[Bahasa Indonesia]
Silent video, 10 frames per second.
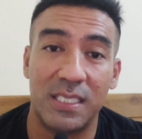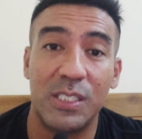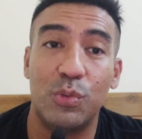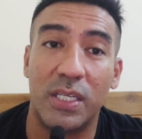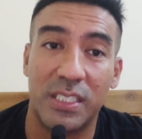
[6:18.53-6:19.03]

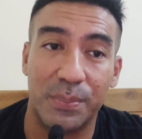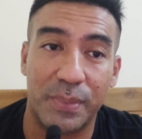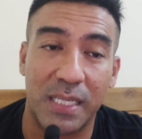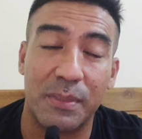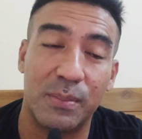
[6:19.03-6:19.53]

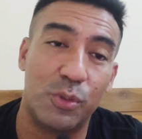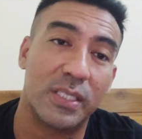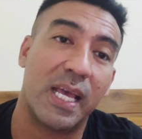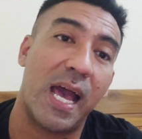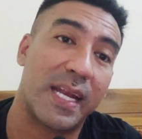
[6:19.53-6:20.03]
diwajibkan
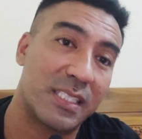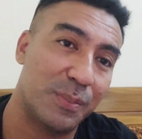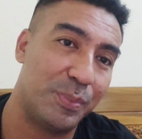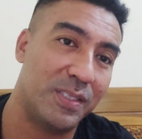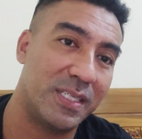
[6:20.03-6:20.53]
membuat
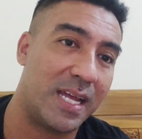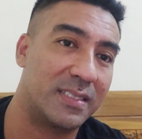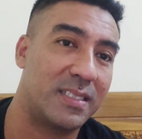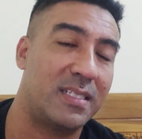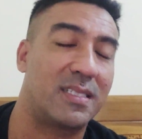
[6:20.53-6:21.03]
RT PCR
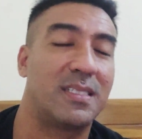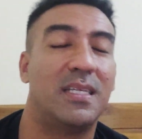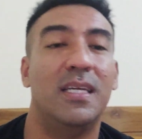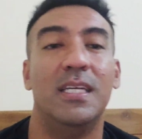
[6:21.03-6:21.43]
test